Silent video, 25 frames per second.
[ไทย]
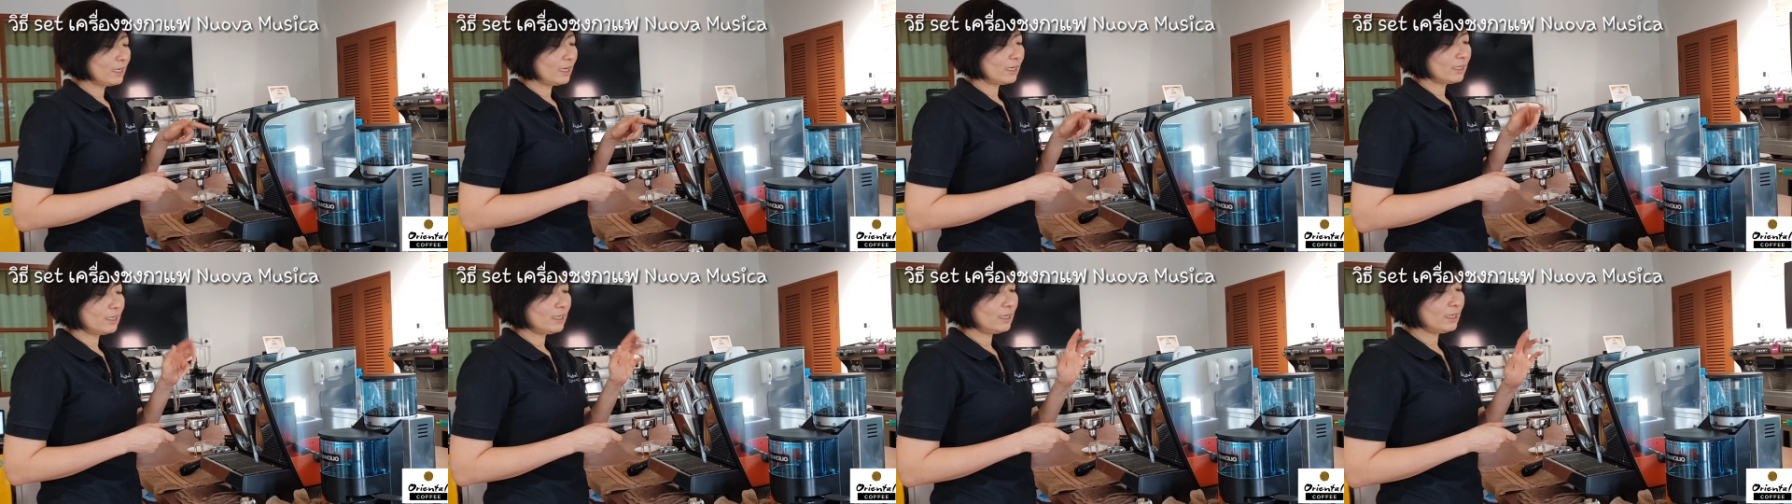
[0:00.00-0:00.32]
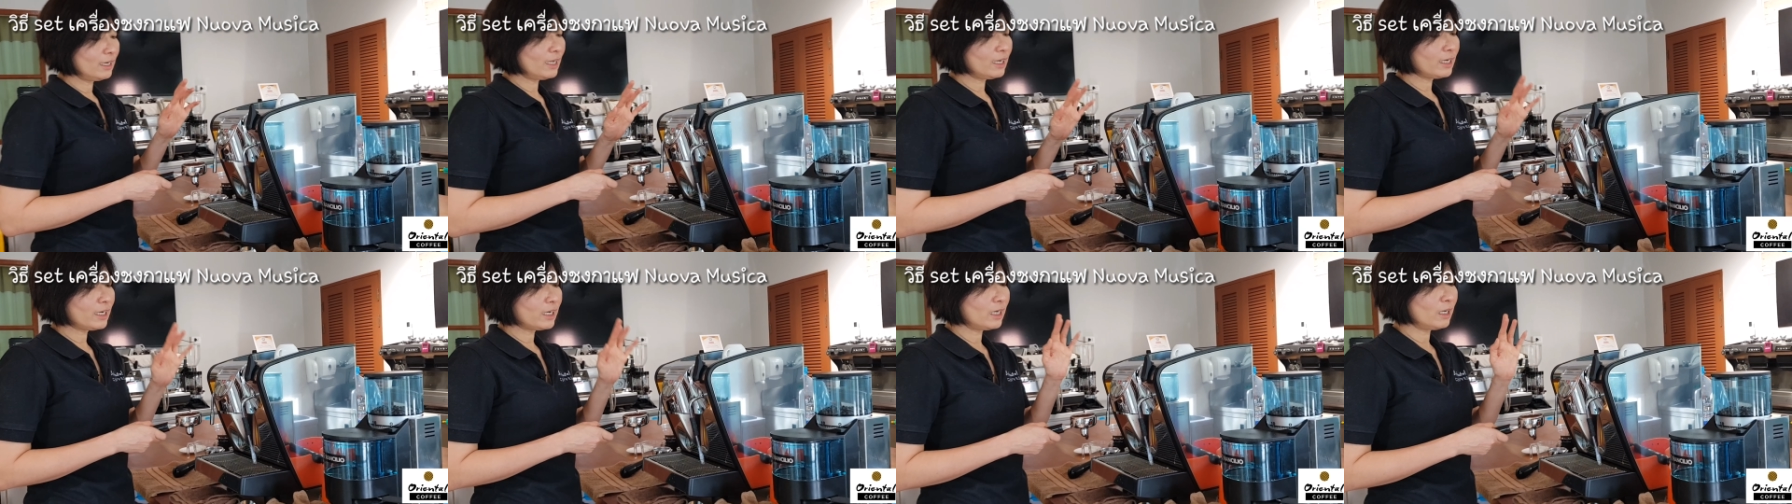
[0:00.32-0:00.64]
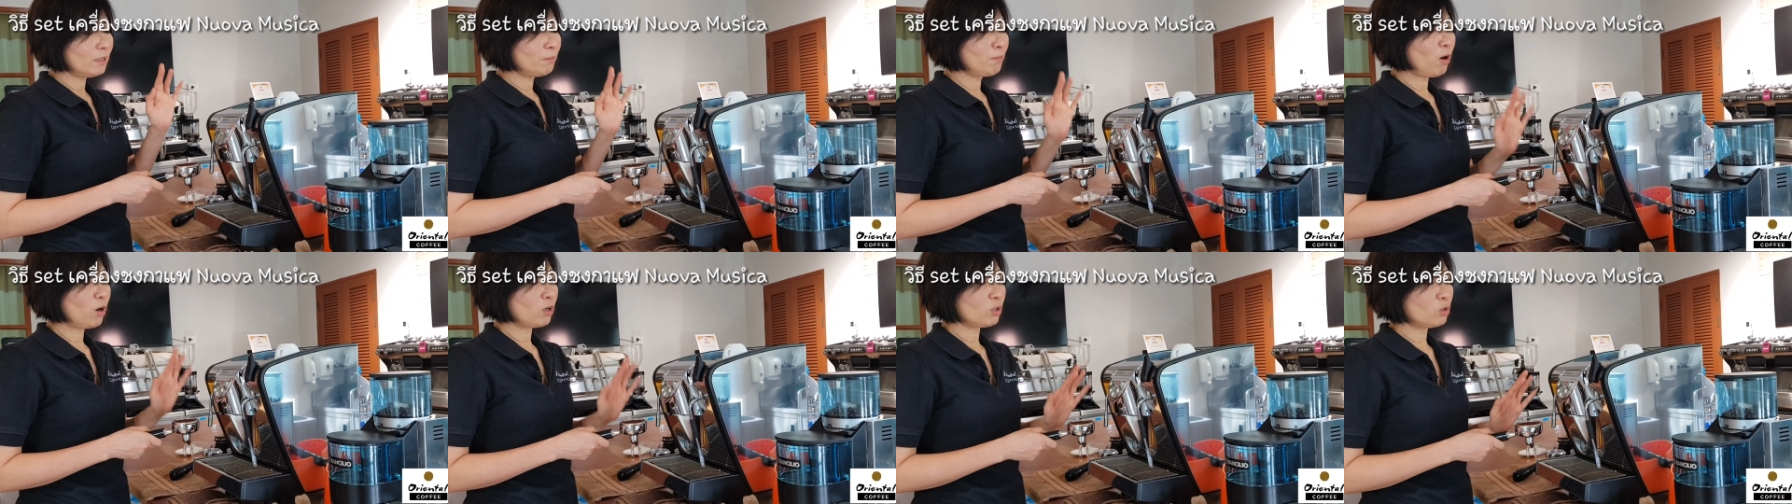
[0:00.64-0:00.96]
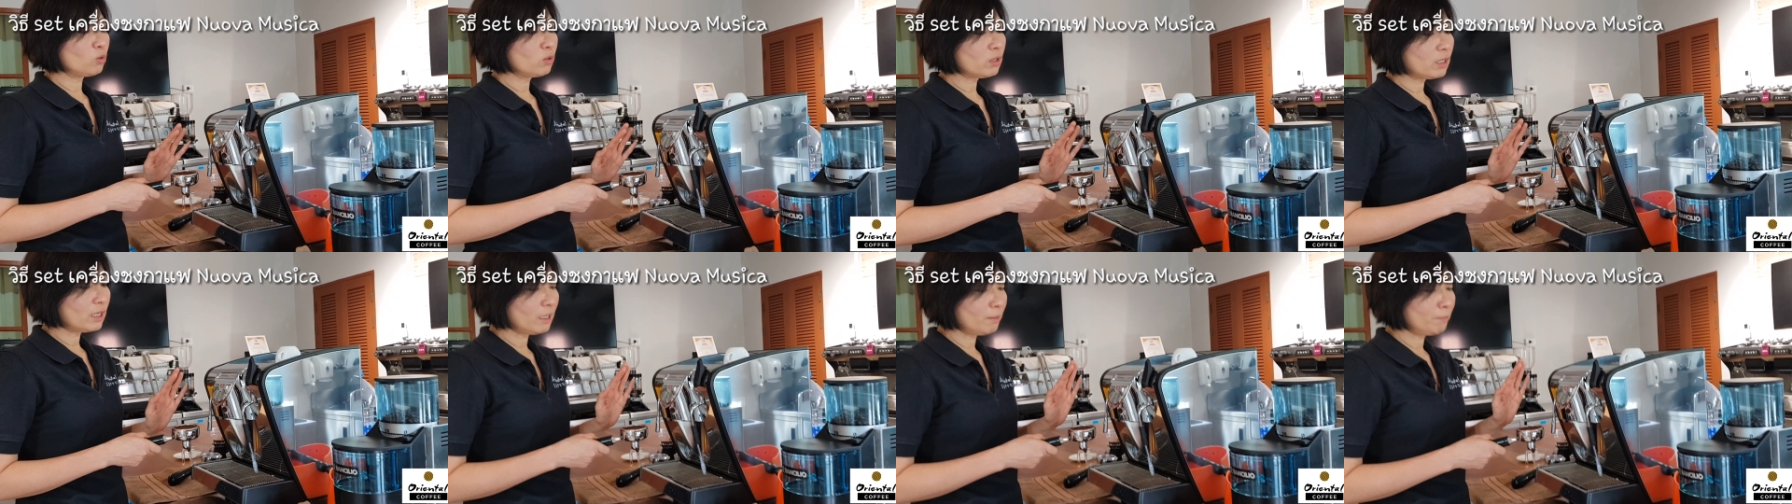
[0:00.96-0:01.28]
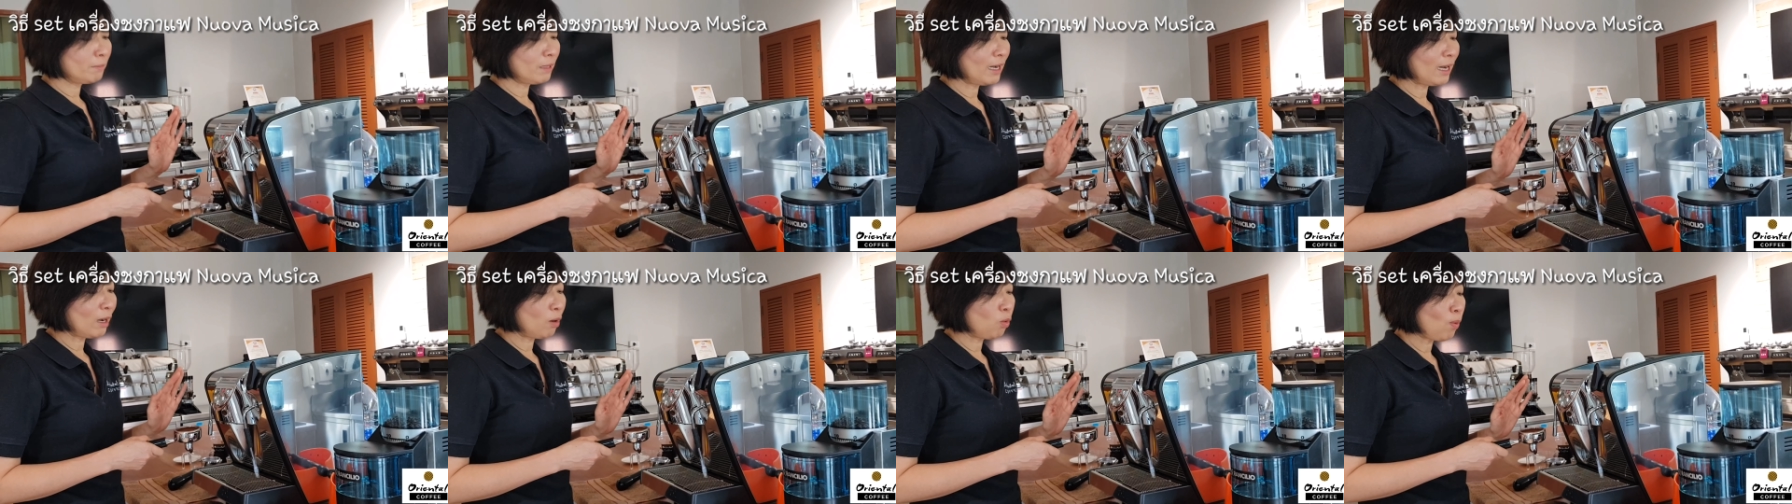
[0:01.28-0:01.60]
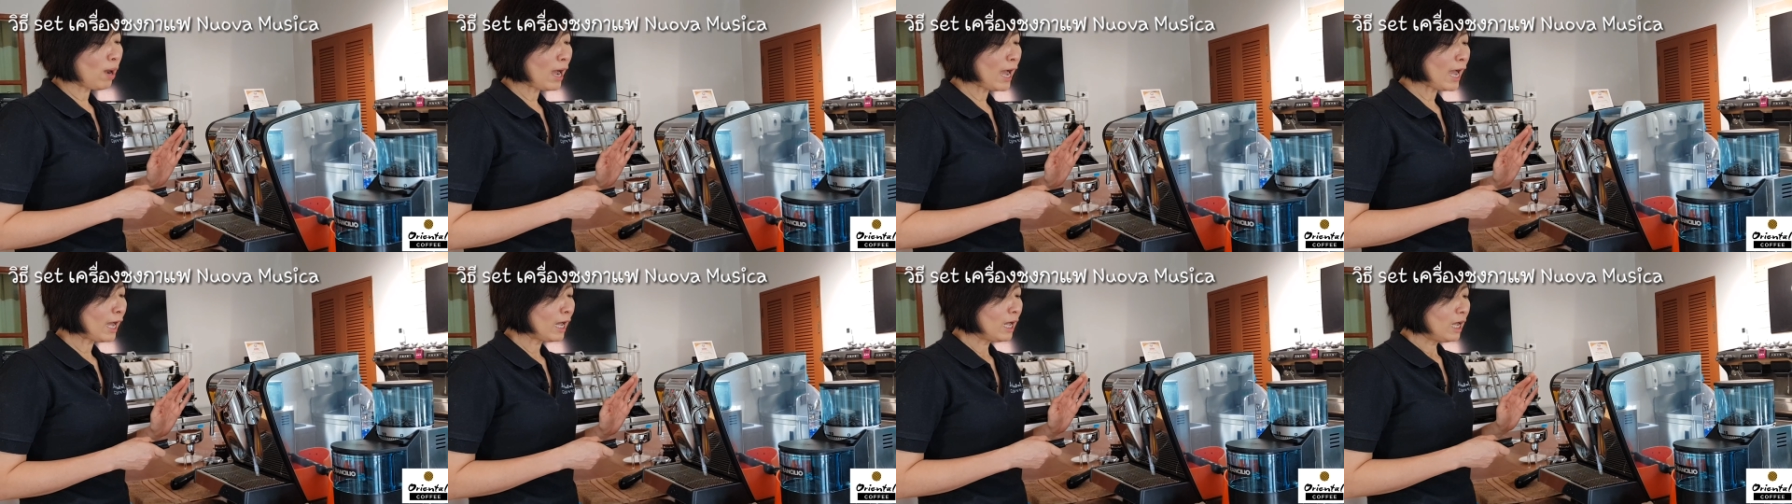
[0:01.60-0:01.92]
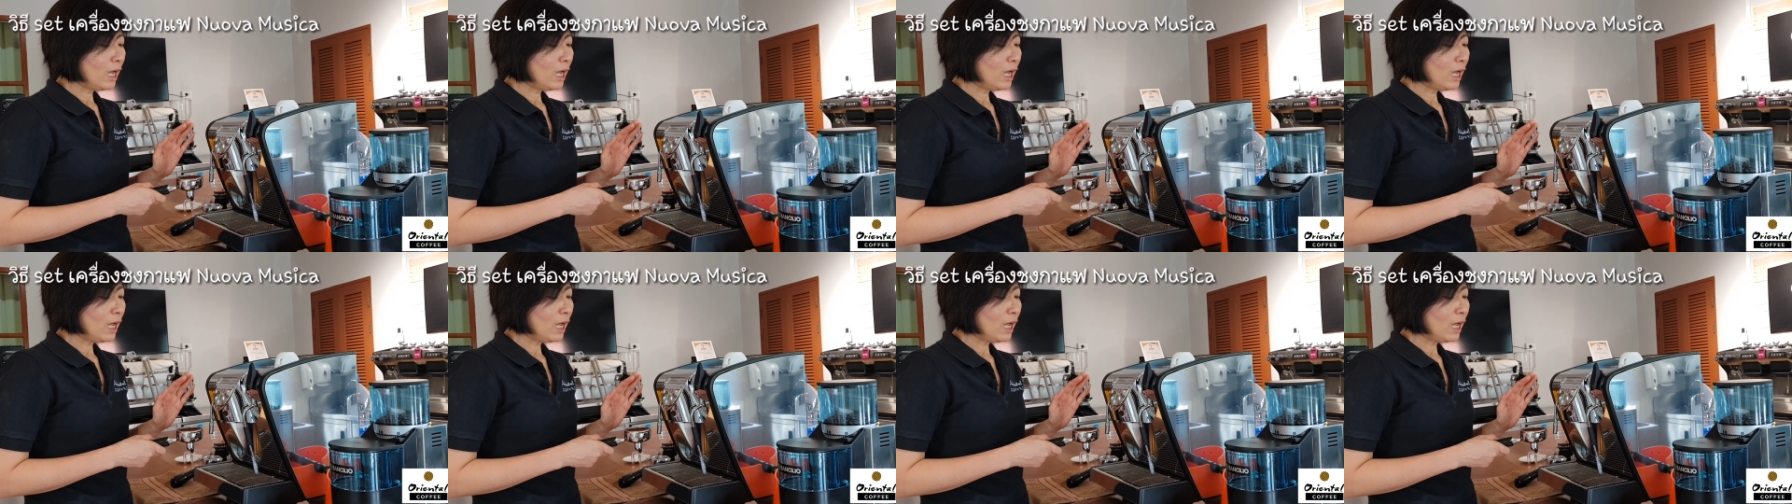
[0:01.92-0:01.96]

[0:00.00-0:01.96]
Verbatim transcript: อย่างที่เน่เคยบอกทุกคลิปนะคะว่า